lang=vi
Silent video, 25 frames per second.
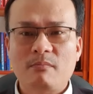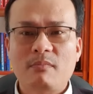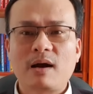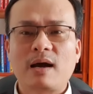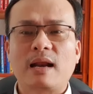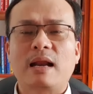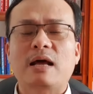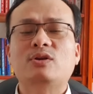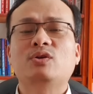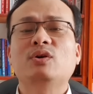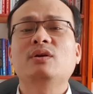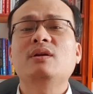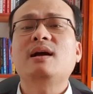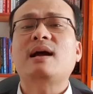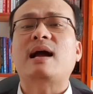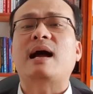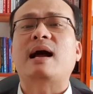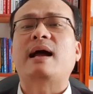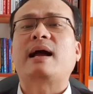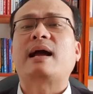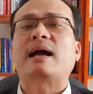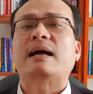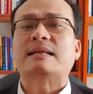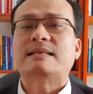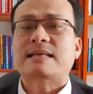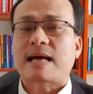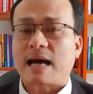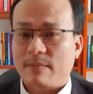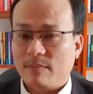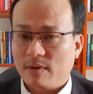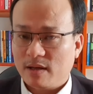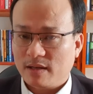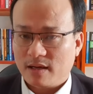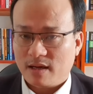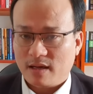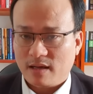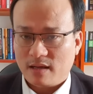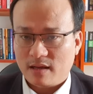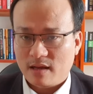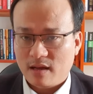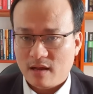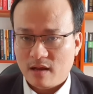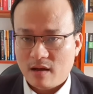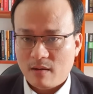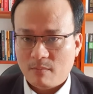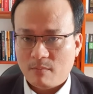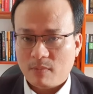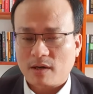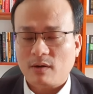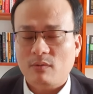mà cái lãi suất nó càng ngày càng giảm như thế
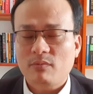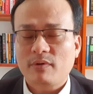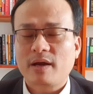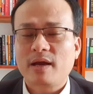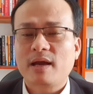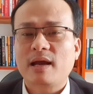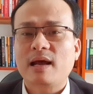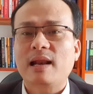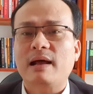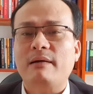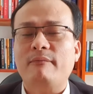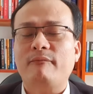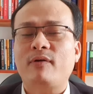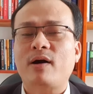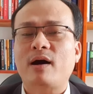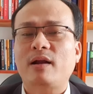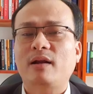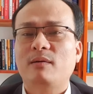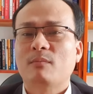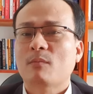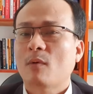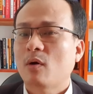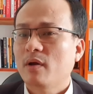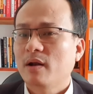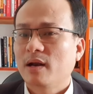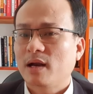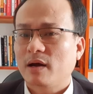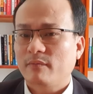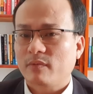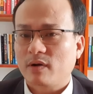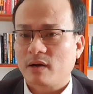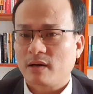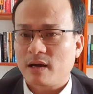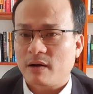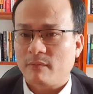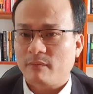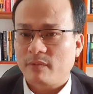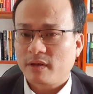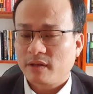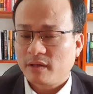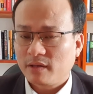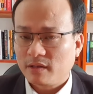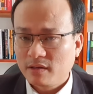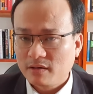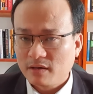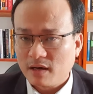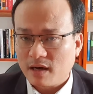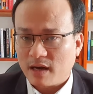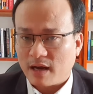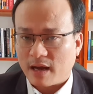mà trong khi cái lạm phát là 4 đến 5 phần trăm mà
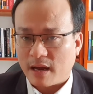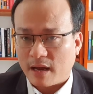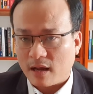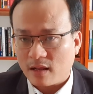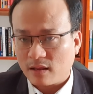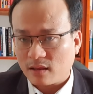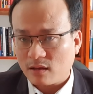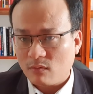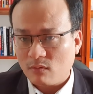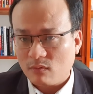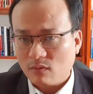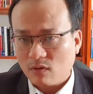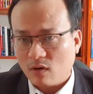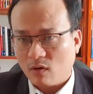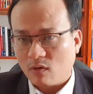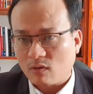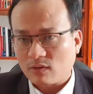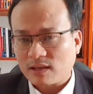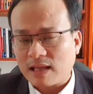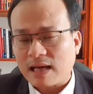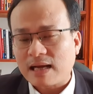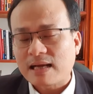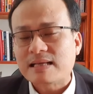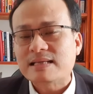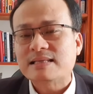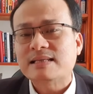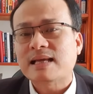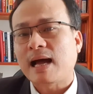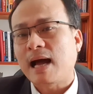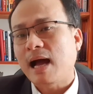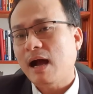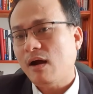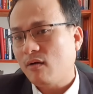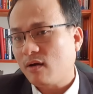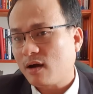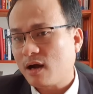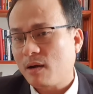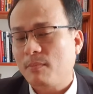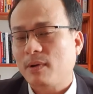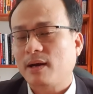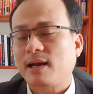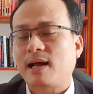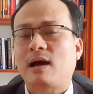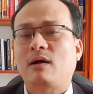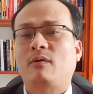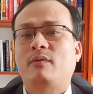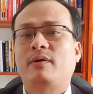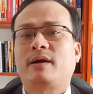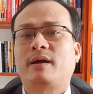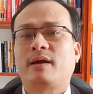chưa kể cái tốc độ tăng giá của các mặt
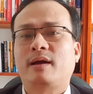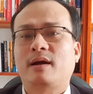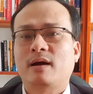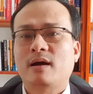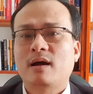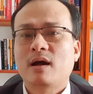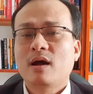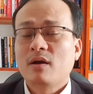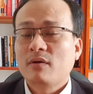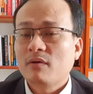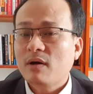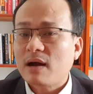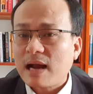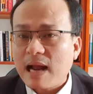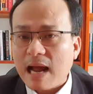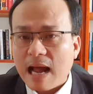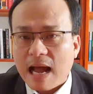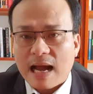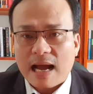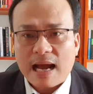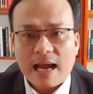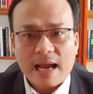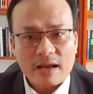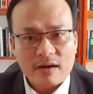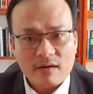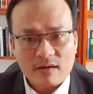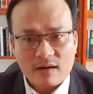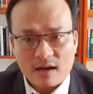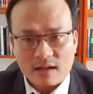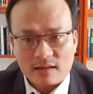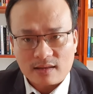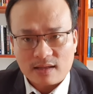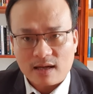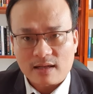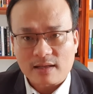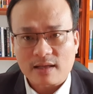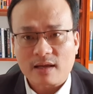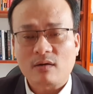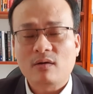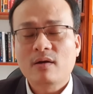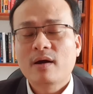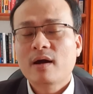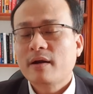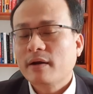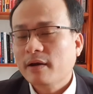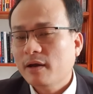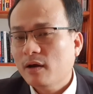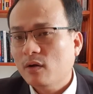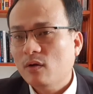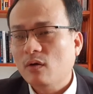hàng ngoài kia nó càng ngày nó càng tăng theo
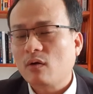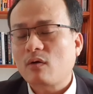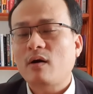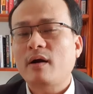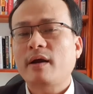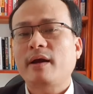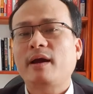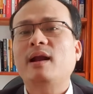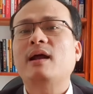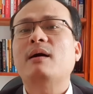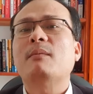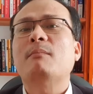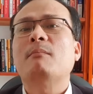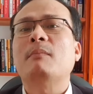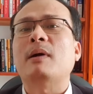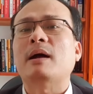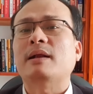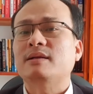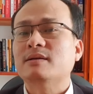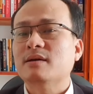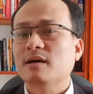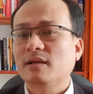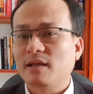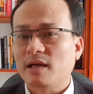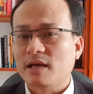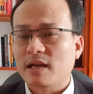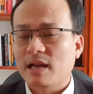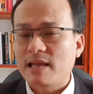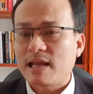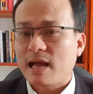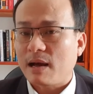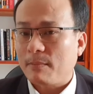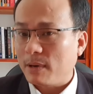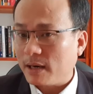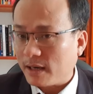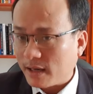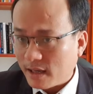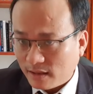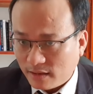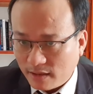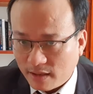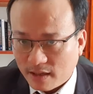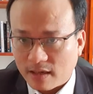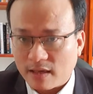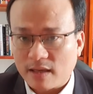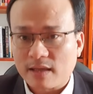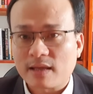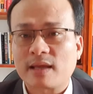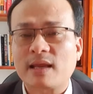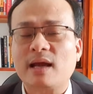điều đó có nghĩa là bạn giữ tiền ở nhà bạn cắt
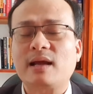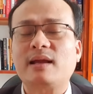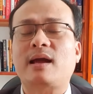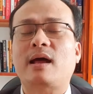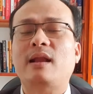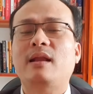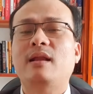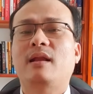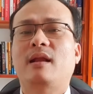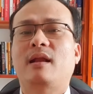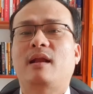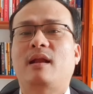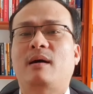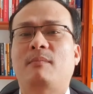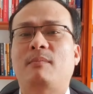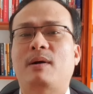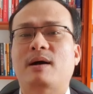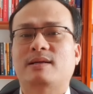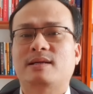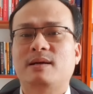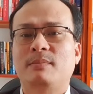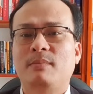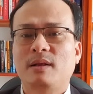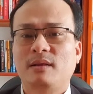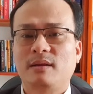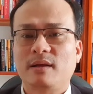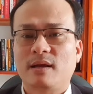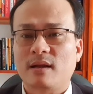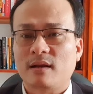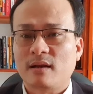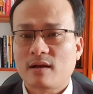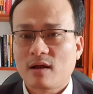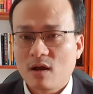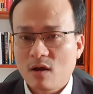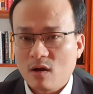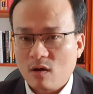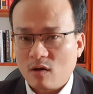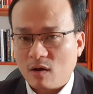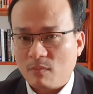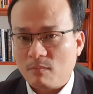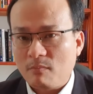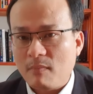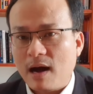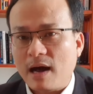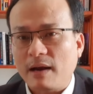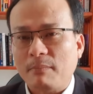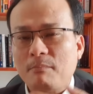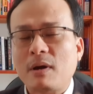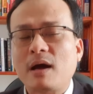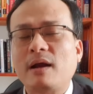tiền chắc chắn là bạn sẽ mất tiền còn
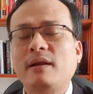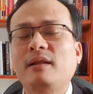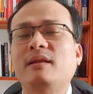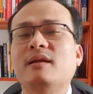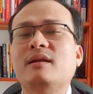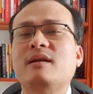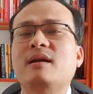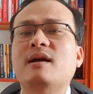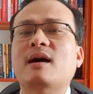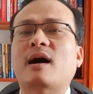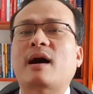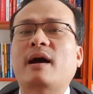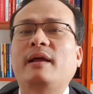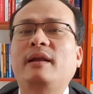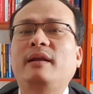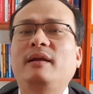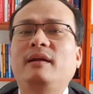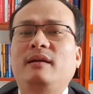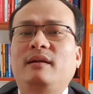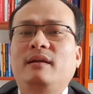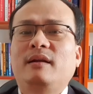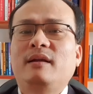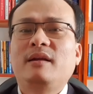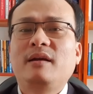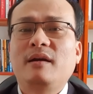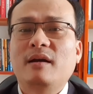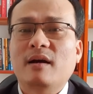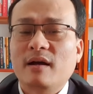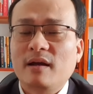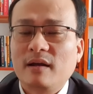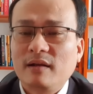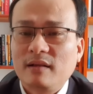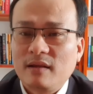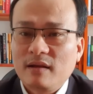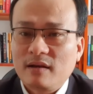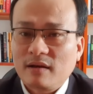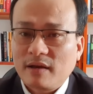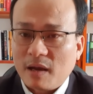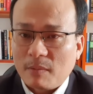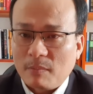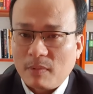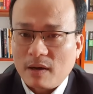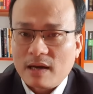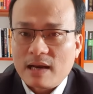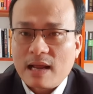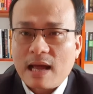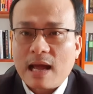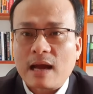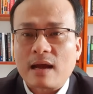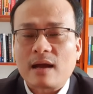bạn mang tiền gửi đi, đi, gửi tiết kiệm
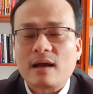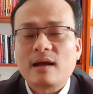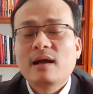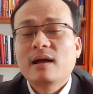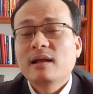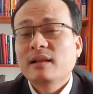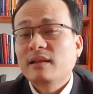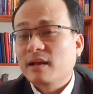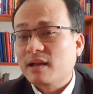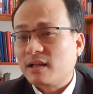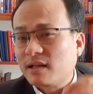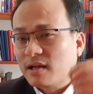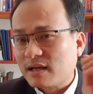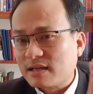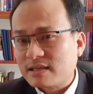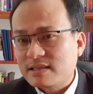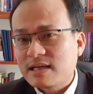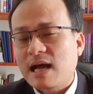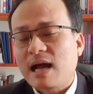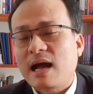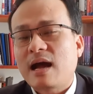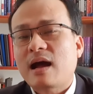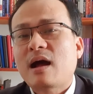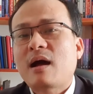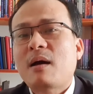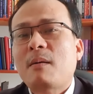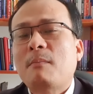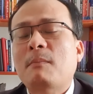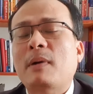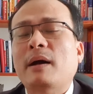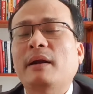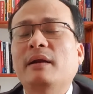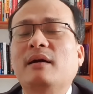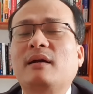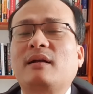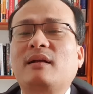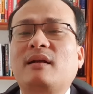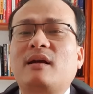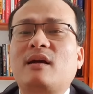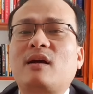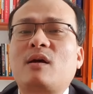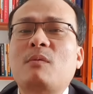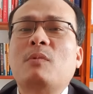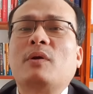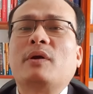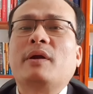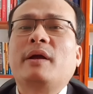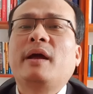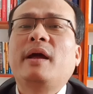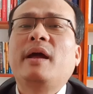ngân hàng thì thực ra bạn được có
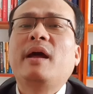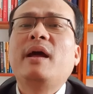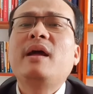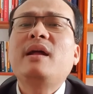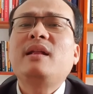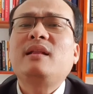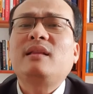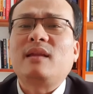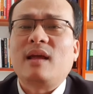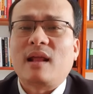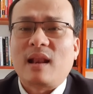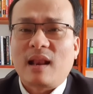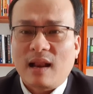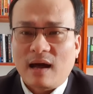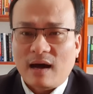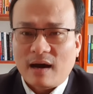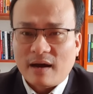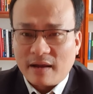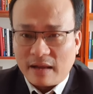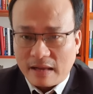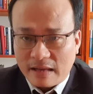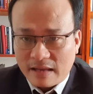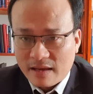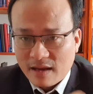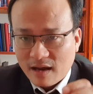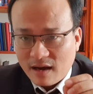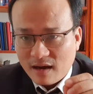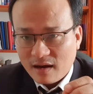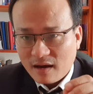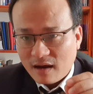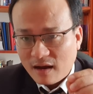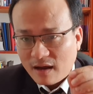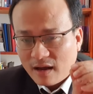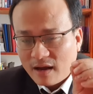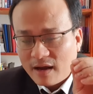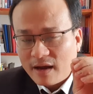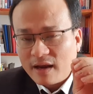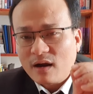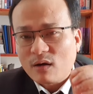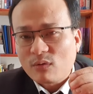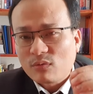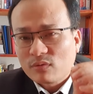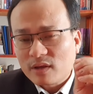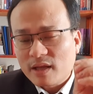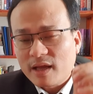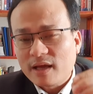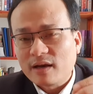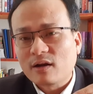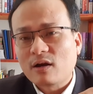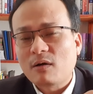một ít tiền lời nhưng cái đồng
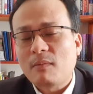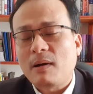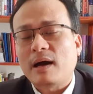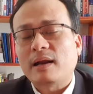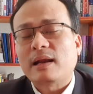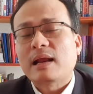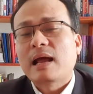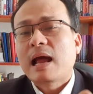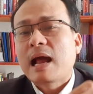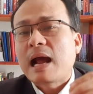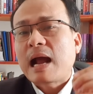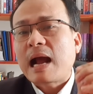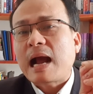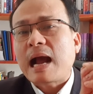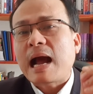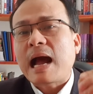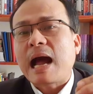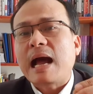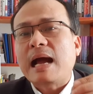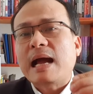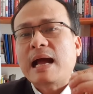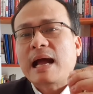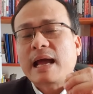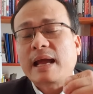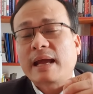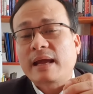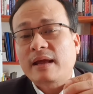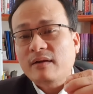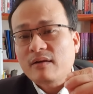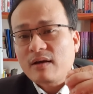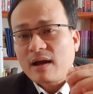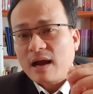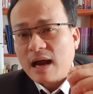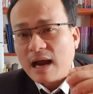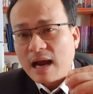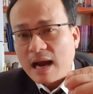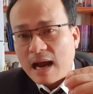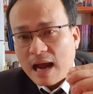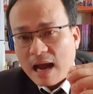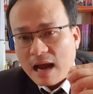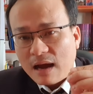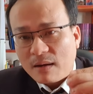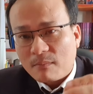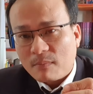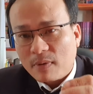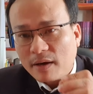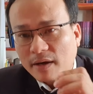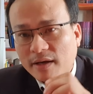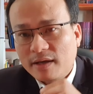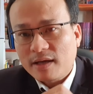tiền của bạn càng ngày nó
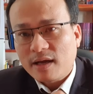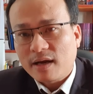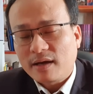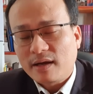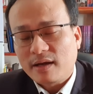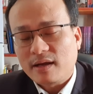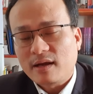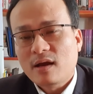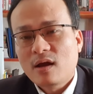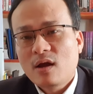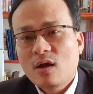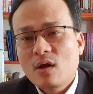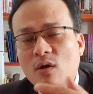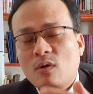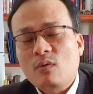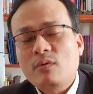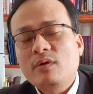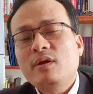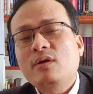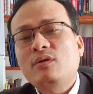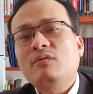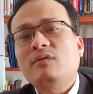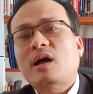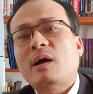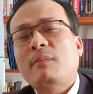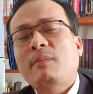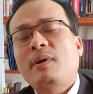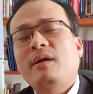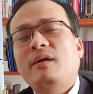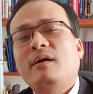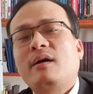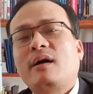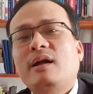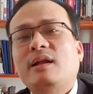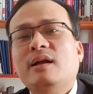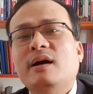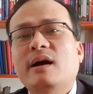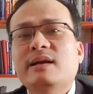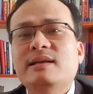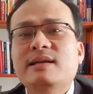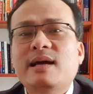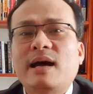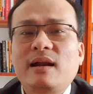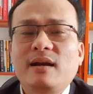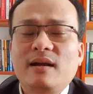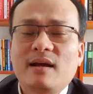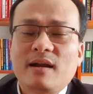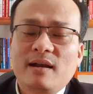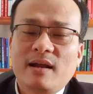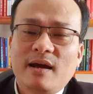càng mất đi giá trị cũng như chúng ta biết là cái thời
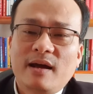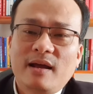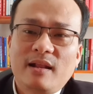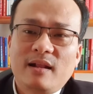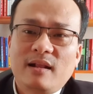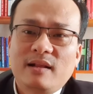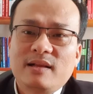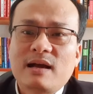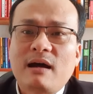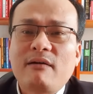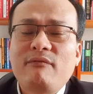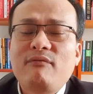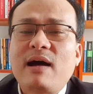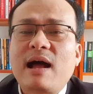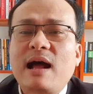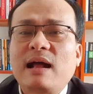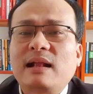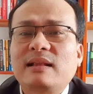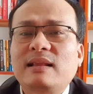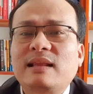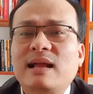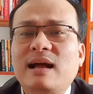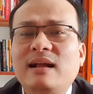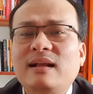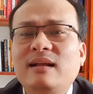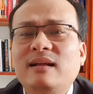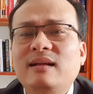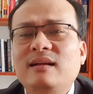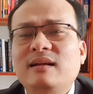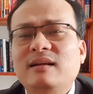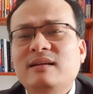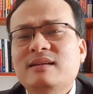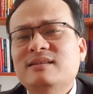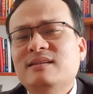gian gần đây là giá vàng tăng